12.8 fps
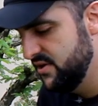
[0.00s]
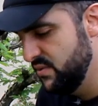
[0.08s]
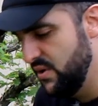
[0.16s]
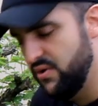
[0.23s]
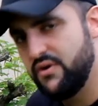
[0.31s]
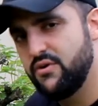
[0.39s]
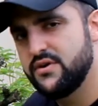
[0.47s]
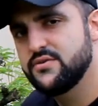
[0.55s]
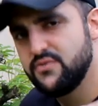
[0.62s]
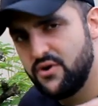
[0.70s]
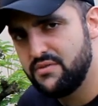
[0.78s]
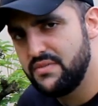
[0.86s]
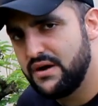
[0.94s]
Não é um negócio
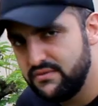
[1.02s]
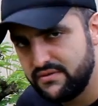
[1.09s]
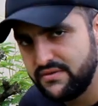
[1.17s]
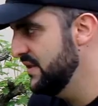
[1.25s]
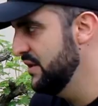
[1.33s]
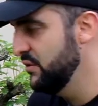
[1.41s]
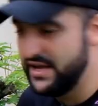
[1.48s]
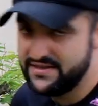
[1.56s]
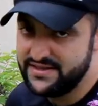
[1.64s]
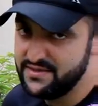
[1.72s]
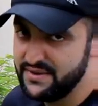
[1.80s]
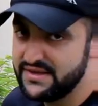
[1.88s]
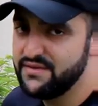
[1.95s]
normal. Não quer
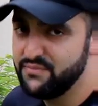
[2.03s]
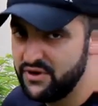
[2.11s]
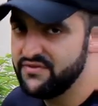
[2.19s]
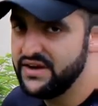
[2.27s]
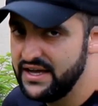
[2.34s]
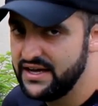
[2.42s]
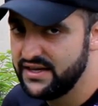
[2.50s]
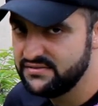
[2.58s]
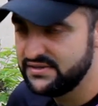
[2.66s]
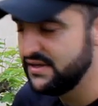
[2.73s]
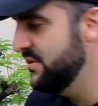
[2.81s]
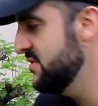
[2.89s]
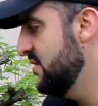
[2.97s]
dizer também que você pode ficar errando,
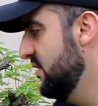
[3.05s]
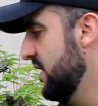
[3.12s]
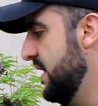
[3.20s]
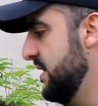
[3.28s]
tá, pessoal?